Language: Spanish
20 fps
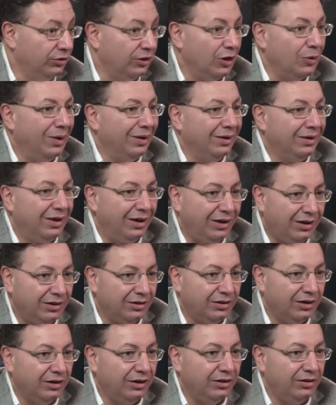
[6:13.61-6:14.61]
Te bancás que
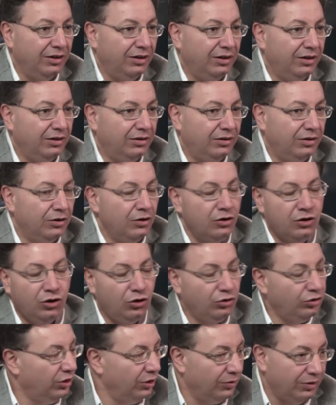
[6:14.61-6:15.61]
te critiquen,
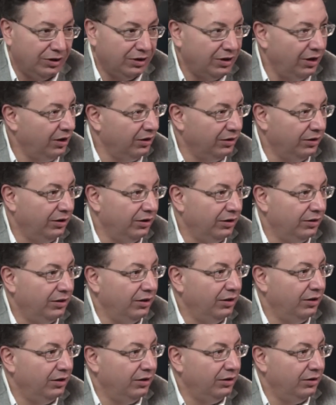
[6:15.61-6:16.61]
no te bancás que te
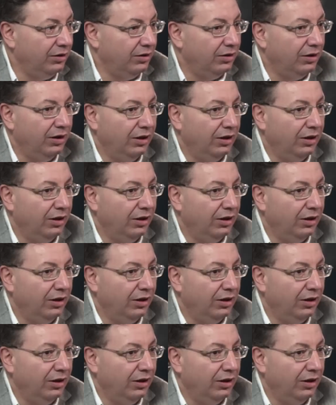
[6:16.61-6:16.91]
critiquen,